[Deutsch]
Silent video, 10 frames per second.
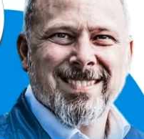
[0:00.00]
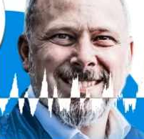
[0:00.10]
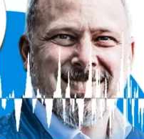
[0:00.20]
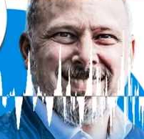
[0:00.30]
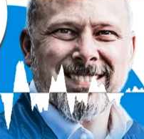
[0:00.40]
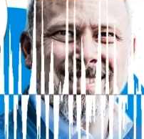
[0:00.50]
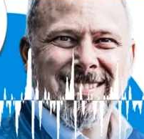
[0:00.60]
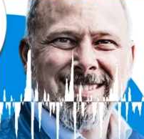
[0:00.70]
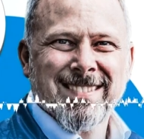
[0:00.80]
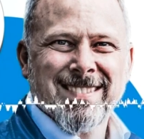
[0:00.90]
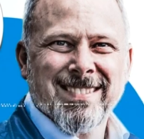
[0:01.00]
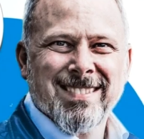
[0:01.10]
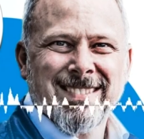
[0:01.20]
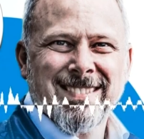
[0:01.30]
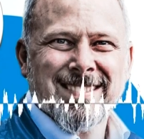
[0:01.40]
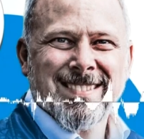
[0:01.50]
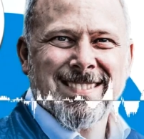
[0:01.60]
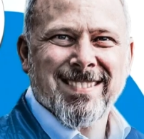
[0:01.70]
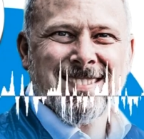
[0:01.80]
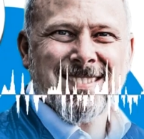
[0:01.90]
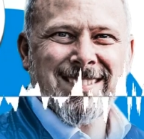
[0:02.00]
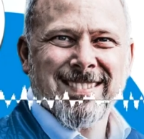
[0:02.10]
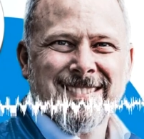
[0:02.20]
der in einem Burnout letztendlich gelandet